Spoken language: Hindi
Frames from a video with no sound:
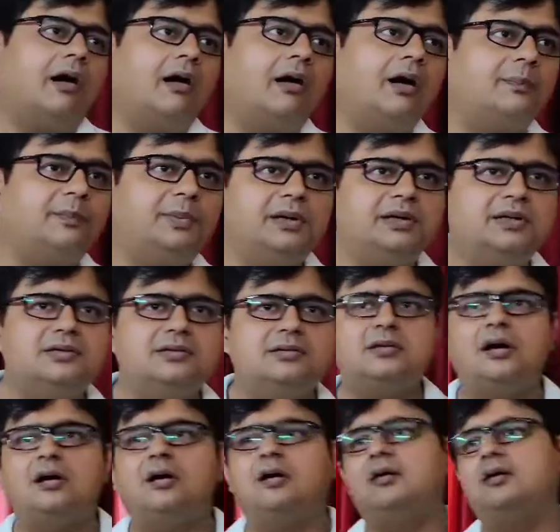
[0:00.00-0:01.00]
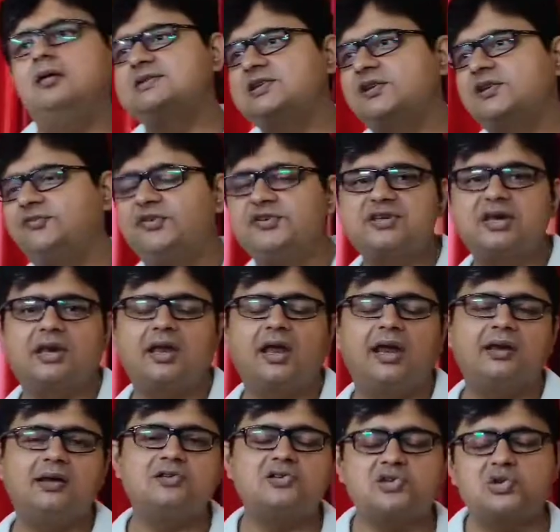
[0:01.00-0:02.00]
अर्बन
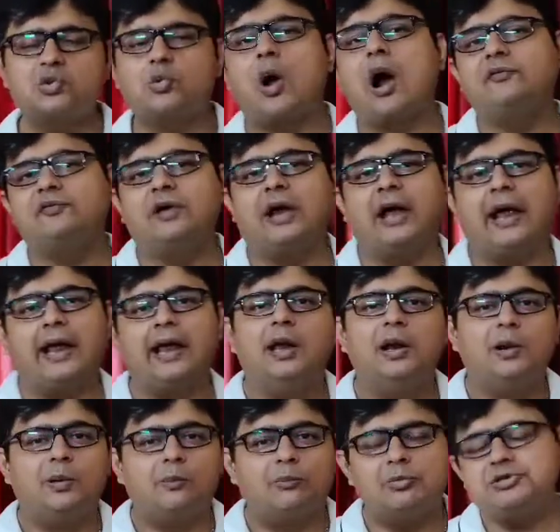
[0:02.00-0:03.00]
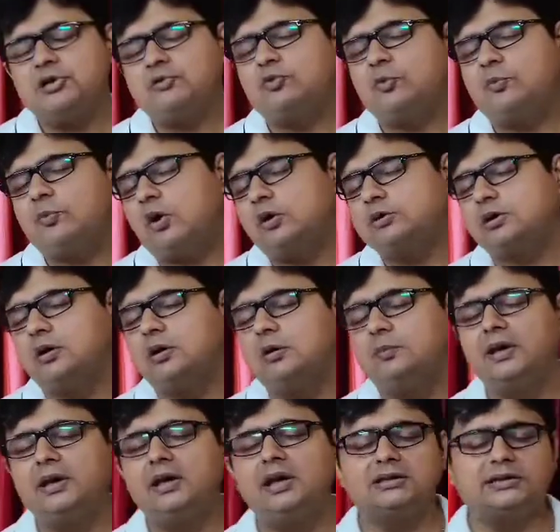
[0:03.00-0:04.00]
सफिस्टिकेटेड स्वाव गाय मुझे वो बहुत
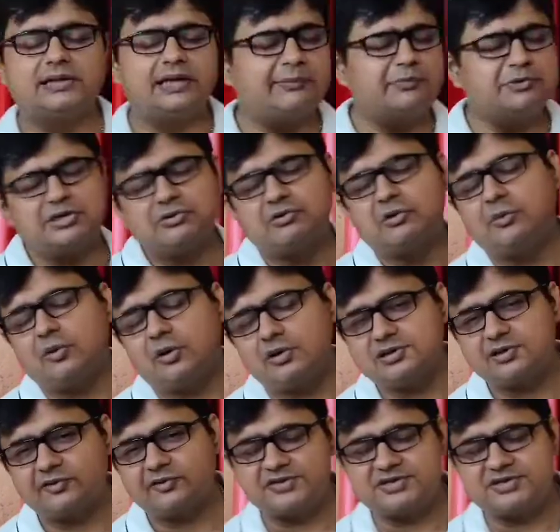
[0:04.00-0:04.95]
अर्बन लगते हैं मुझे वो बहुत